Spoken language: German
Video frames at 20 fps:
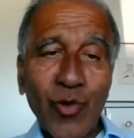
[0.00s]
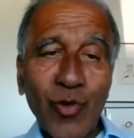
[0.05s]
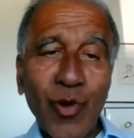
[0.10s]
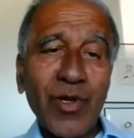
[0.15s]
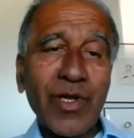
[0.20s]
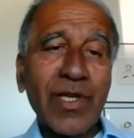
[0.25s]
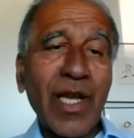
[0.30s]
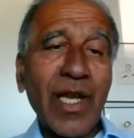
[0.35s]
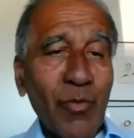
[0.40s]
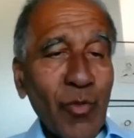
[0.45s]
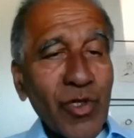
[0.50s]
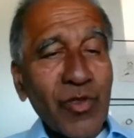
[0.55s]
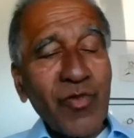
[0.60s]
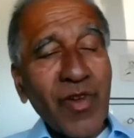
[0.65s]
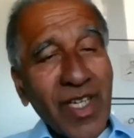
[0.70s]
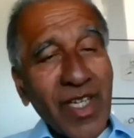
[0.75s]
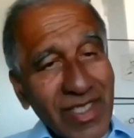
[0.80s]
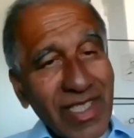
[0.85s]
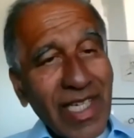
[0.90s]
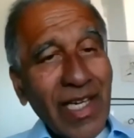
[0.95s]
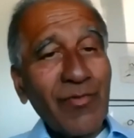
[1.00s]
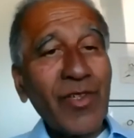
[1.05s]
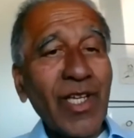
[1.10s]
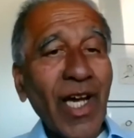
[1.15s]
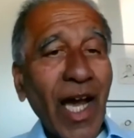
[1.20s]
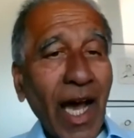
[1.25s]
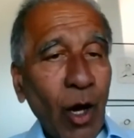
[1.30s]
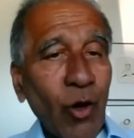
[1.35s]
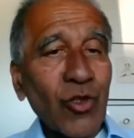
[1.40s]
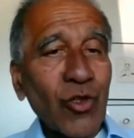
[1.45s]
Und dann müssen wir das irgendwie
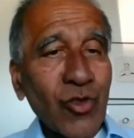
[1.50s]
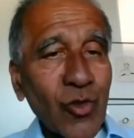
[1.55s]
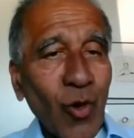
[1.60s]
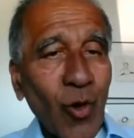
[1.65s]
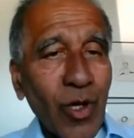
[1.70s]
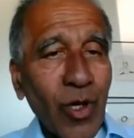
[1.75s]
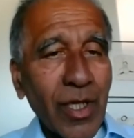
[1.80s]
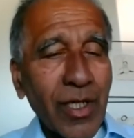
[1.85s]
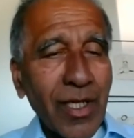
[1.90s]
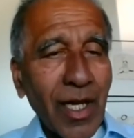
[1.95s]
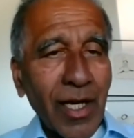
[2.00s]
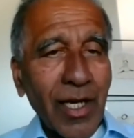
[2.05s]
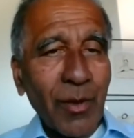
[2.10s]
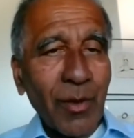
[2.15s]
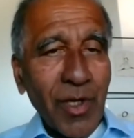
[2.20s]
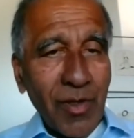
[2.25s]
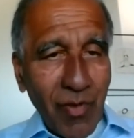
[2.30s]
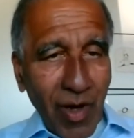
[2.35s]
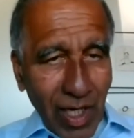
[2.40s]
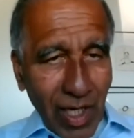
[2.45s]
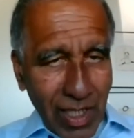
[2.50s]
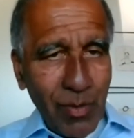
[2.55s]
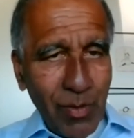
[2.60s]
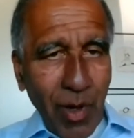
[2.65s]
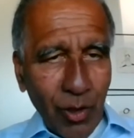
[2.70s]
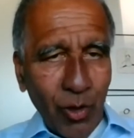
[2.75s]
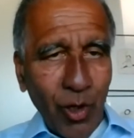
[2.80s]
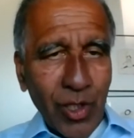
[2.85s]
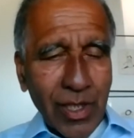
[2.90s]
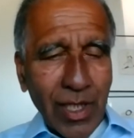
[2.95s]
rausholen, ja, damit wir
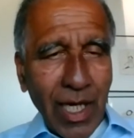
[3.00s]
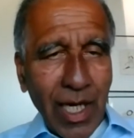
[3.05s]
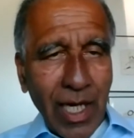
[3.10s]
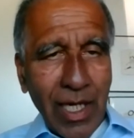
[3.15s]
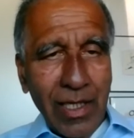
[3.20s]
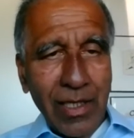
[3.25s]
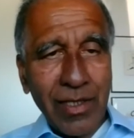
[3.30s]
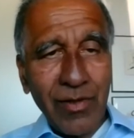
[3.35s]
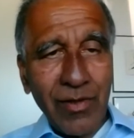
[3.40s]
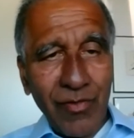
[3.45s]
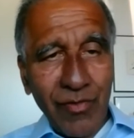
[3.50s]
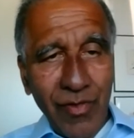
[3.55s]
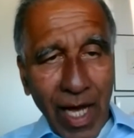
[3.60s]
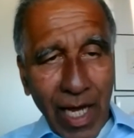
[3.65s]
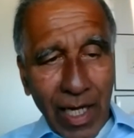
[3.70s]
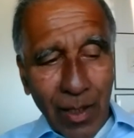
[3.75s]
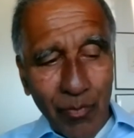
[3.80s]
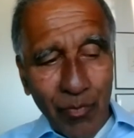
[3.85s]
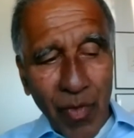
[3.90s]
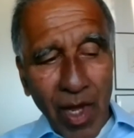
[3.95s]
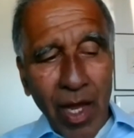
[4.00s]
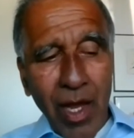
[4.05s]
klimaneutral werden.